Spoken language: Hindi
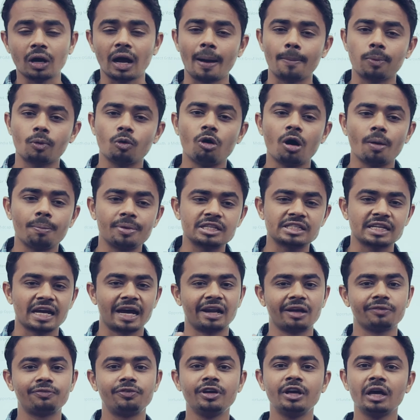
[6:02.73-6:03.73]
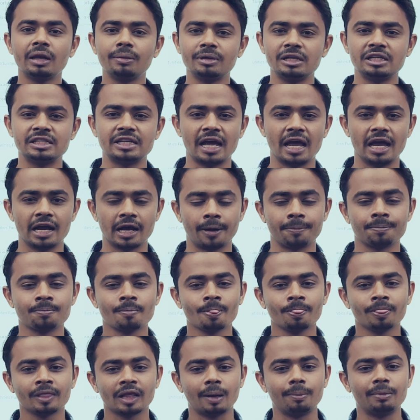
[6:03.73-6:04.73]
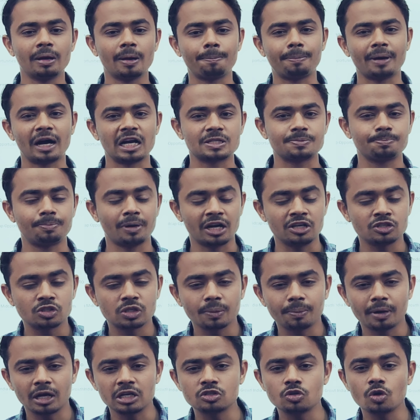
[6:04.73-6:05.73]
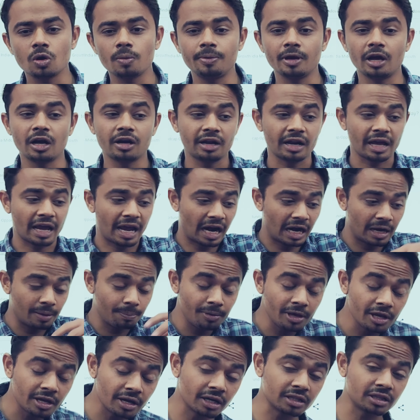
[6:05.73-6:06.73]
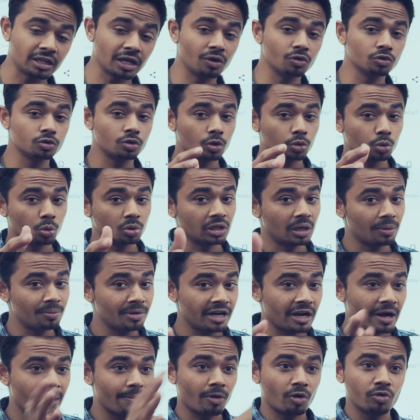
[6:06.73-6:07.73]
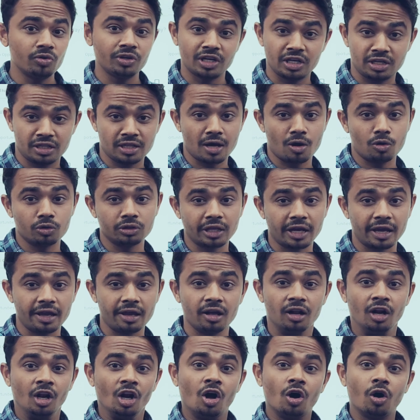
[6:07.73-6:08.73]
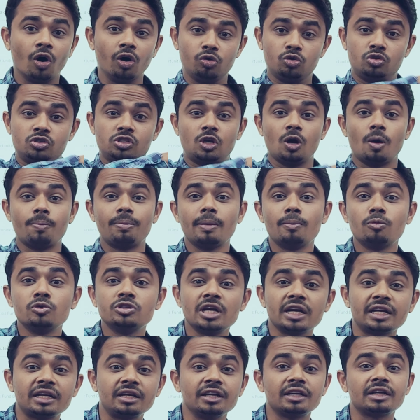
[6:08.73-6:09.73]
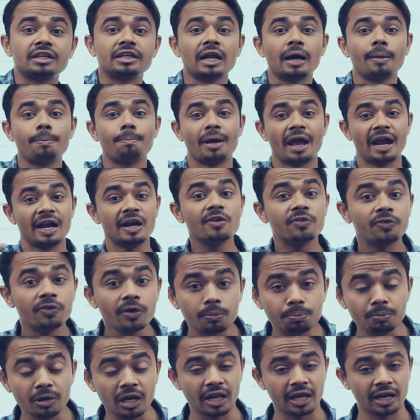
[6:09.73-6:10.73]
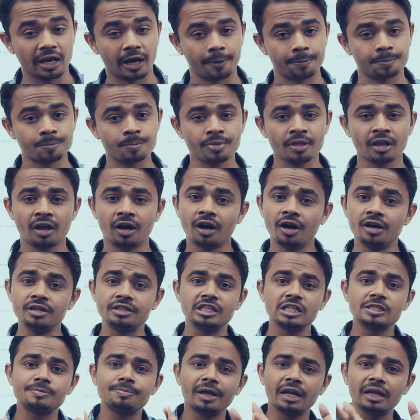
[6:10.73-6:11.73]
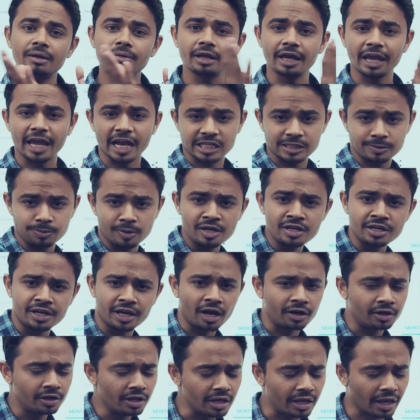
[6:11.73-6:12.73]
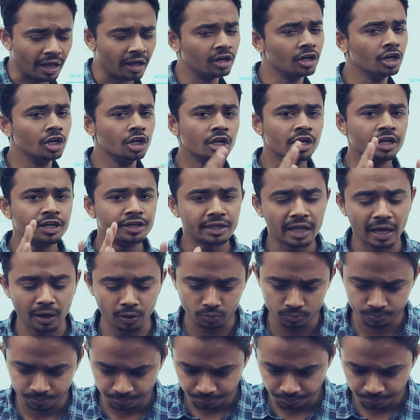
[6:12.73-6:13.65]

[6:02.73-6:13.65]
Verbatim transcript: आपको वहां पे सारा फिगर मिल जाएगा कि मैं पांच पांच सौ पांच सौ रुपये अगर ऐड भी करता हूं तो टोटल मेरा अमाउंट कितना होता है और उसके ऊपर मुझे कितना बेनिफिट मिलेगा हर चीज मैंने एक्सप्लेन किया ठीक है ना